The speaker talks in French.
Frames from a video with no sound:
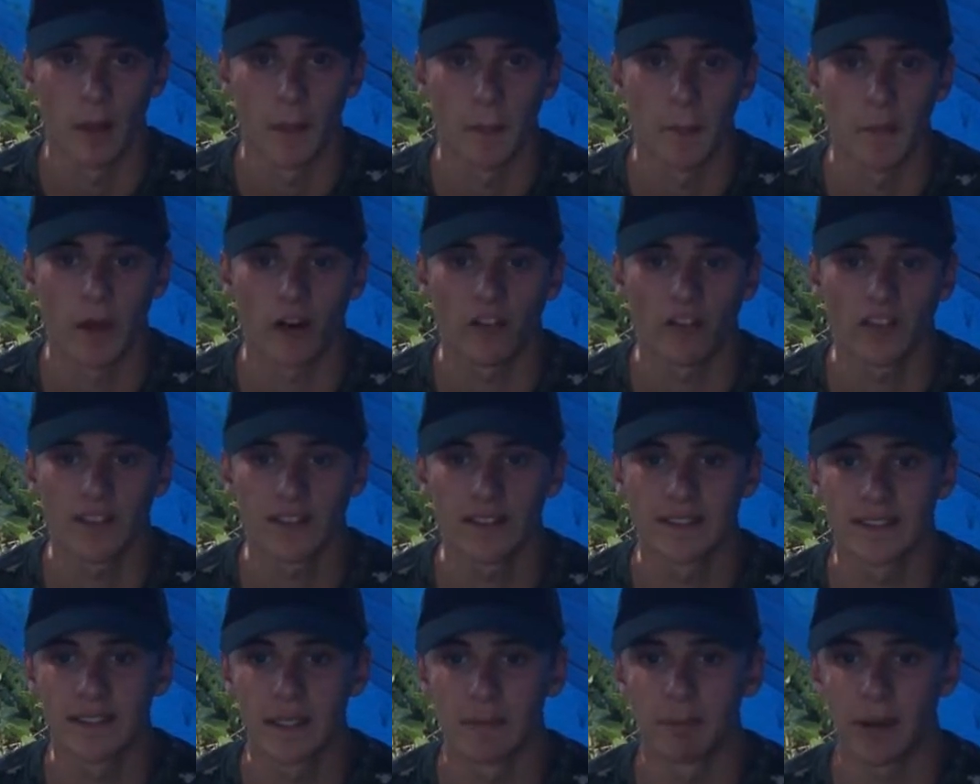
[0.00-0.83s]
Mais en fait,
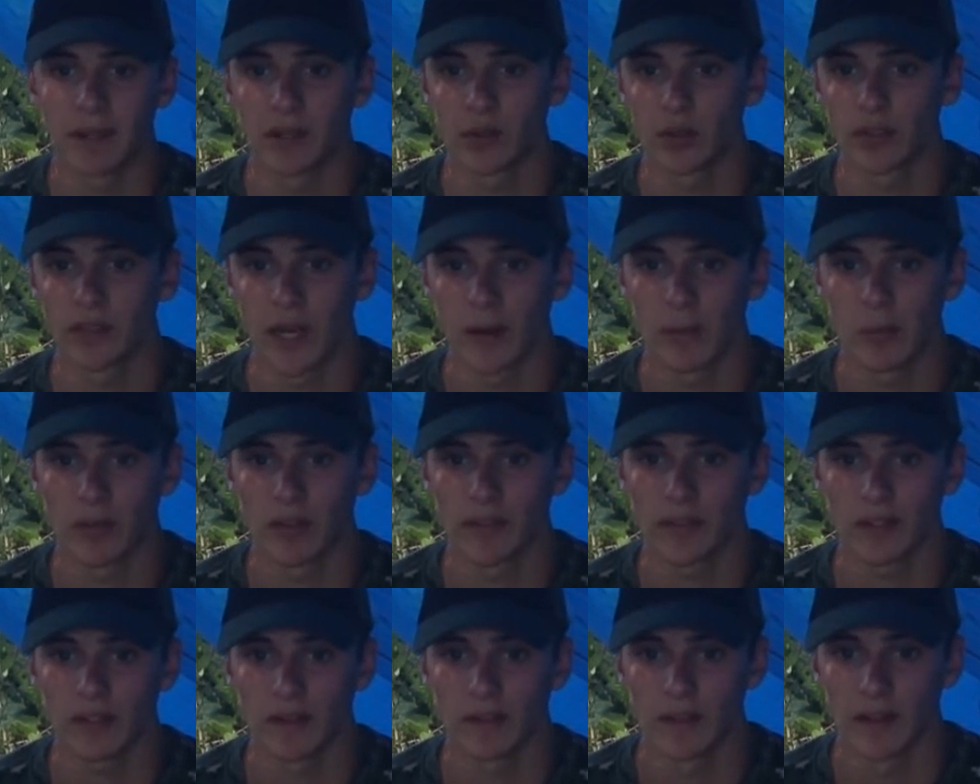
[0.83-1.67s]
c'est pas totalement
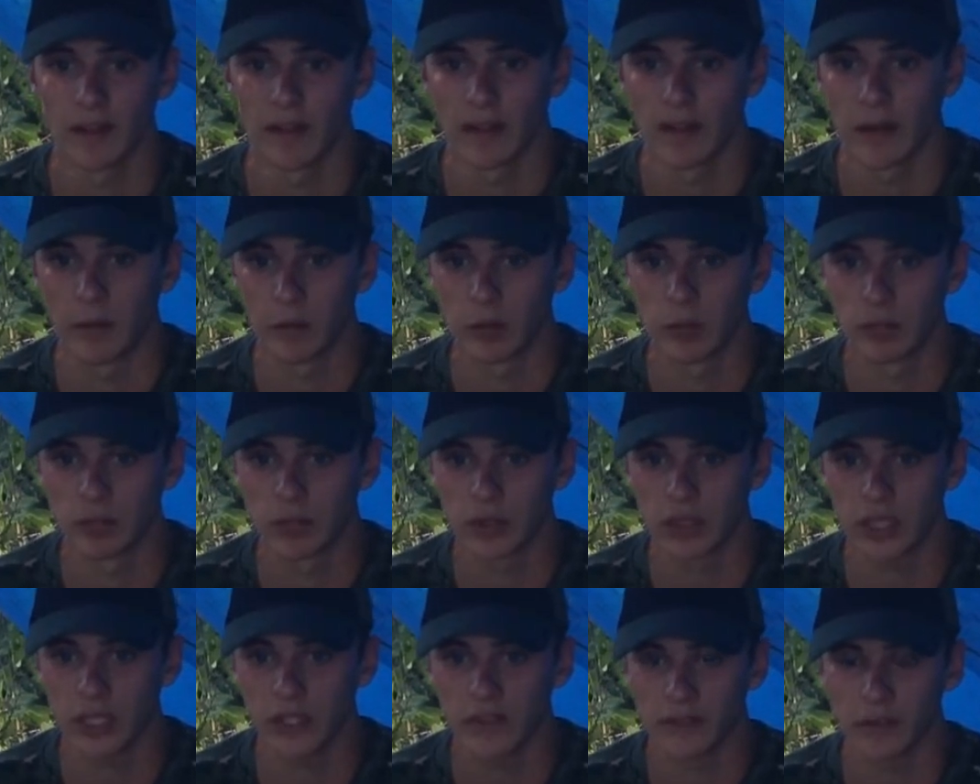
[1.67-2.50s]
ça. Le
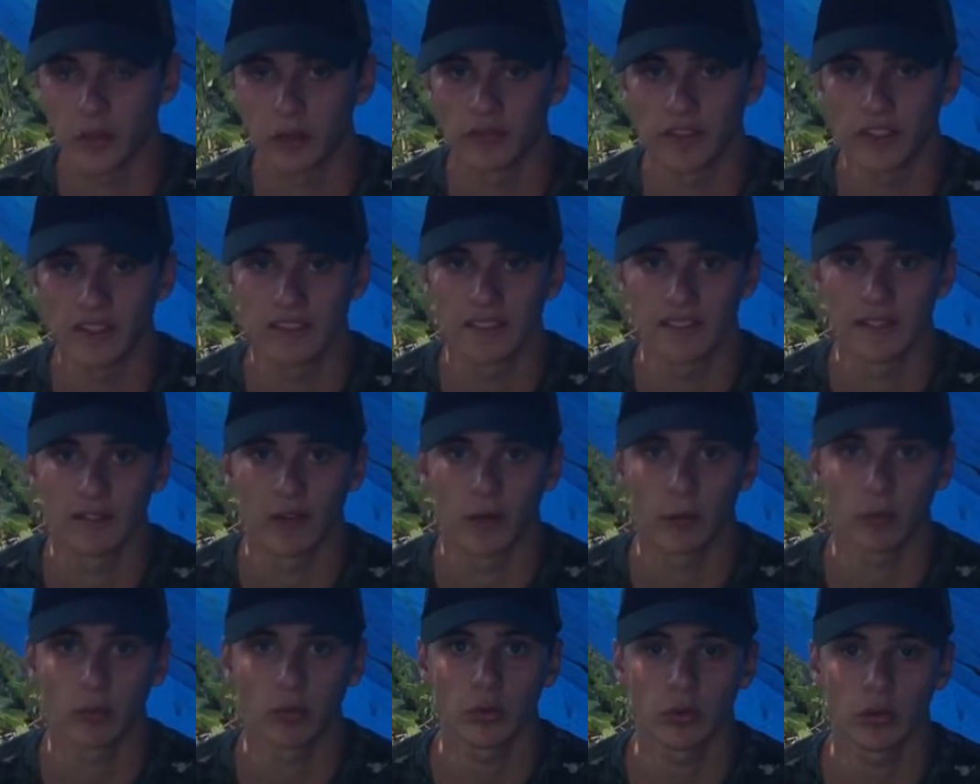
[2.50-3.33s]
bushcraft, en fait, c'est
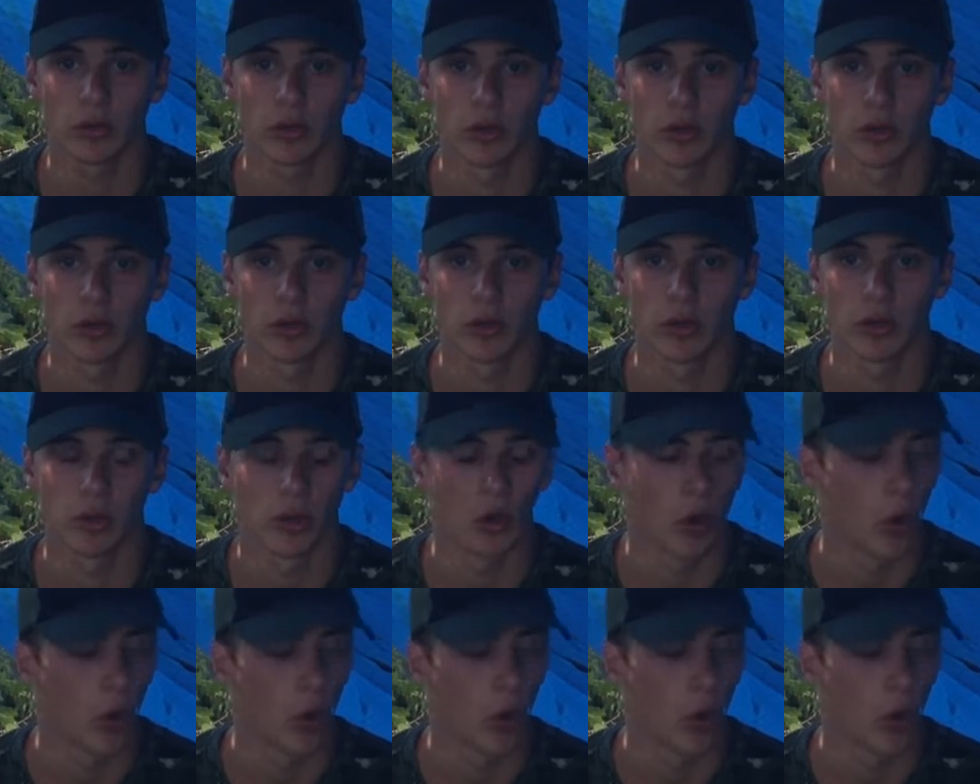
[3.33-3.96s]
vraiment, euh,